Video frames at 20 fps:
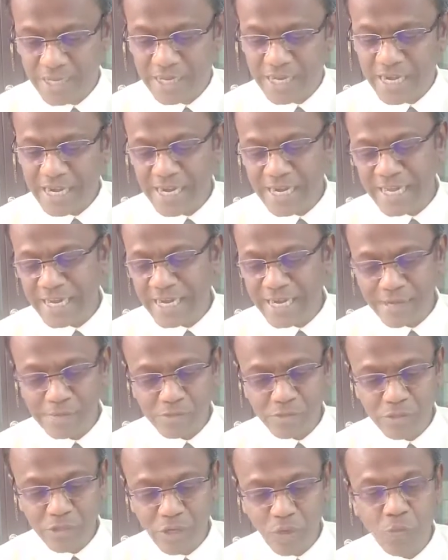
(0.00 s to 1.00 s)
நிறைய நேரங்கள்
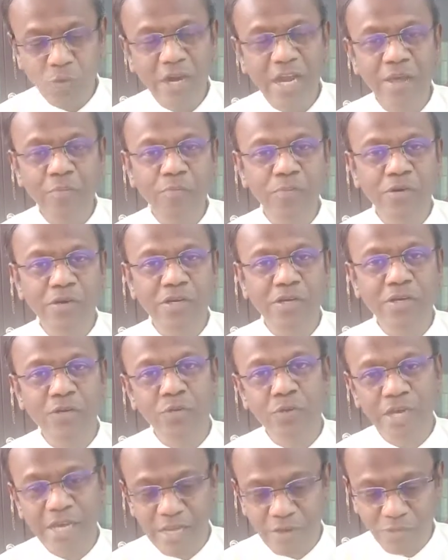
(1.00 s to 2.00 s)
நம்ம சொல்றோம் உழைப்புக்கு
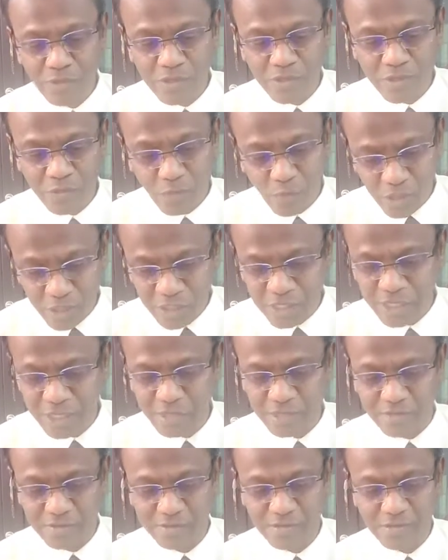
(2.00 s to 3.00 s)
உயர்வு உண்டு
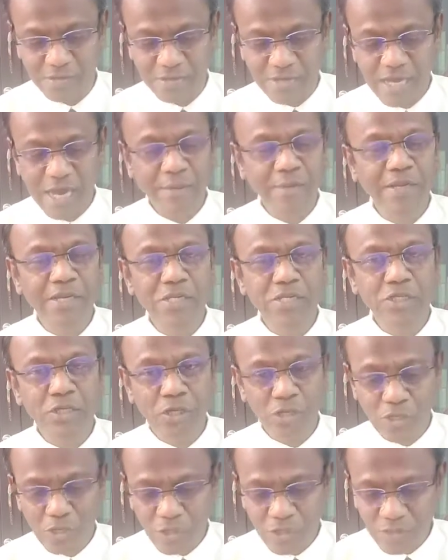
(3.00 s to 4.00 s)
அப்படின்னு
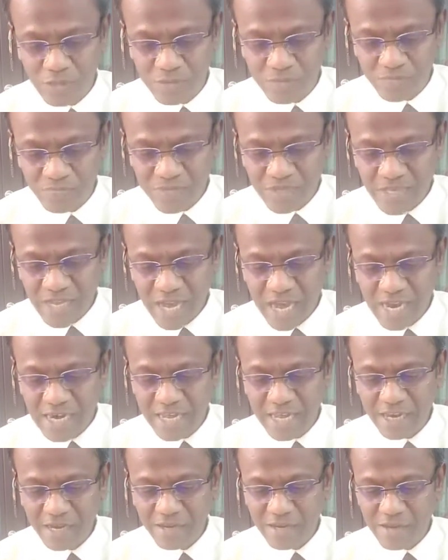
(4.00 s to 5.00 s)
சொல்றோம்
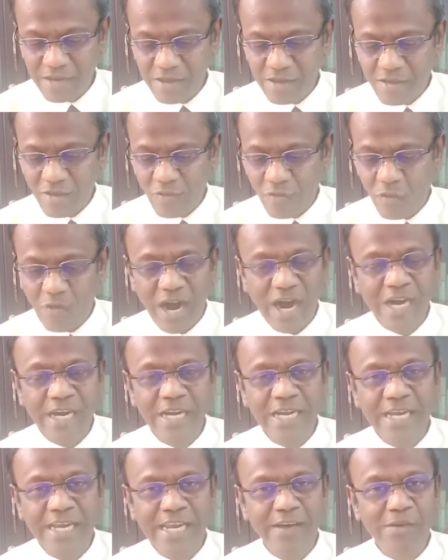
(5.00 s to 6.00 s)
ஆனால்
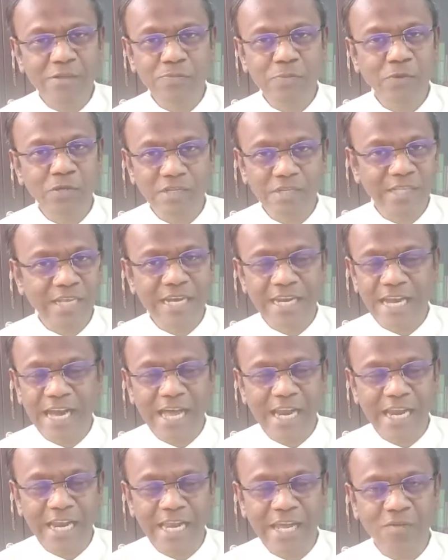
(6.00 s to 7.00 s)
வாழ்க்கையில் அவர் போட்டிருந்தார்
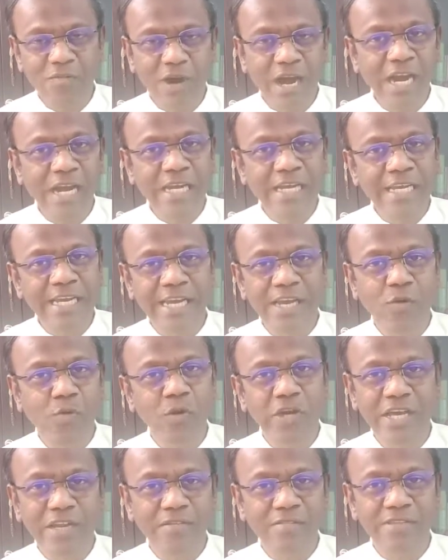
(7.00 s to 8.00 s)
கார்ல வாழ்க்கையில்
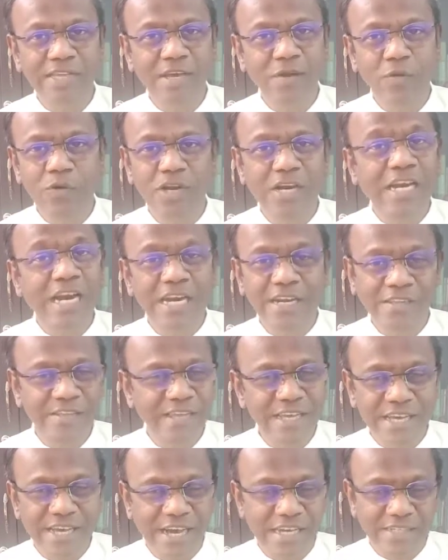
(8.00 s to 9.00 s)
உயர்ந்த ஒரு
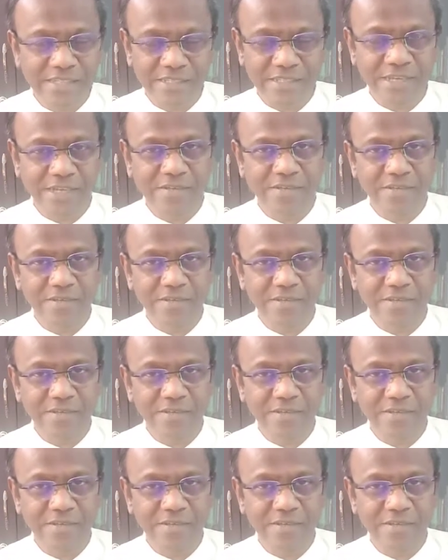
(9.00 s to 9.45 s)
கழுதையை காட்டுங்க